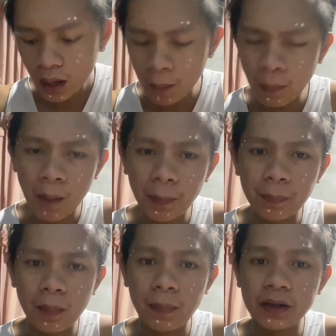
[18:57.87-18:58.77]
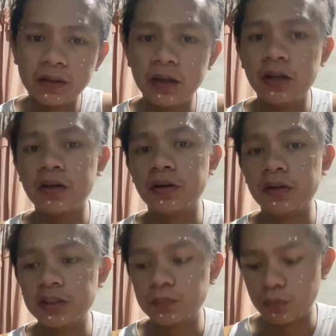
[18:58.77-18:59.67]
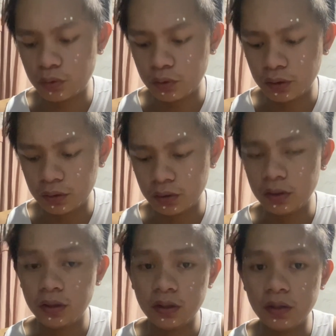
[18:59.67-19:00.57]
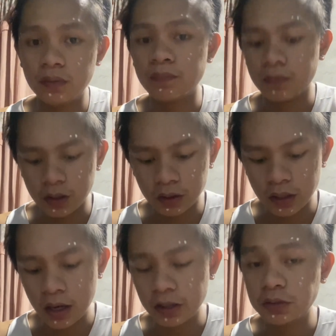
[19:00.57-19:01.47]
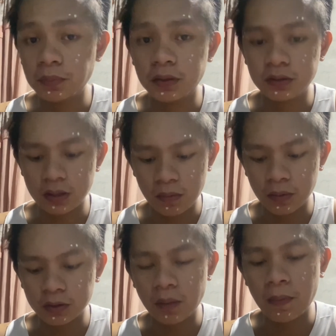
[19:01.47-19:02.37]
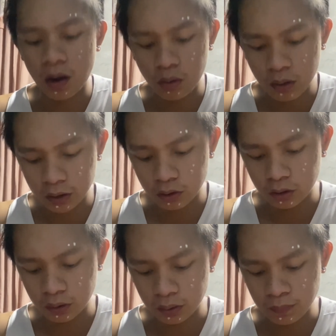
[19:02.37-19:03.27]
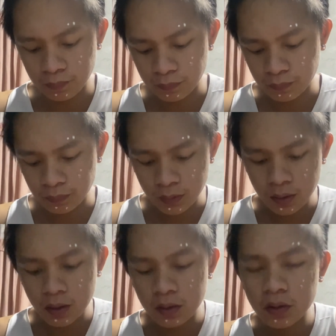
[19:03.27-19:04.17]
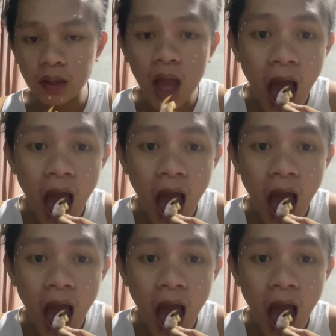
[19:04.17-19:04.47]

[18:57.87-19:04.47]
makapagpabalik ng eagerness mo or encouragement na magtrabaho ulit or yun,